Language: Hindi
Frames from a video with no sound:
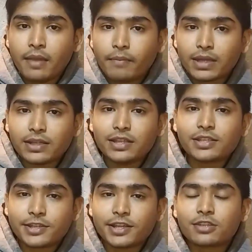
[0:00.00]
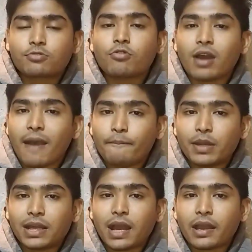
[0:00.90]
पर इस ट्रिक्स को काम पे
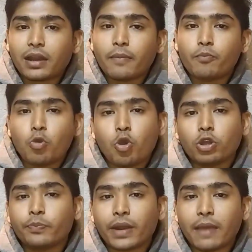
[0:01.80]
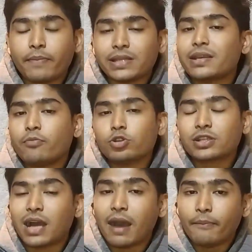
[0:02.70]
लगाकर आप बहुत बड़ा पैसा बहुत
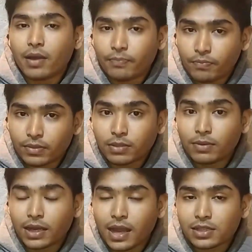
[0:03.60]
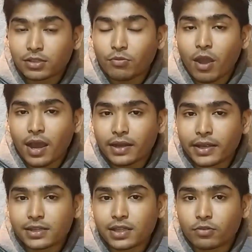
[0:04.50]
काम मतलब लगा सकते हो ऑन कर
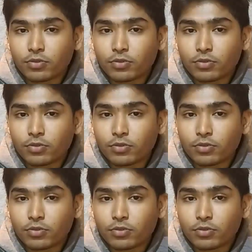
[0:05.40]
सकते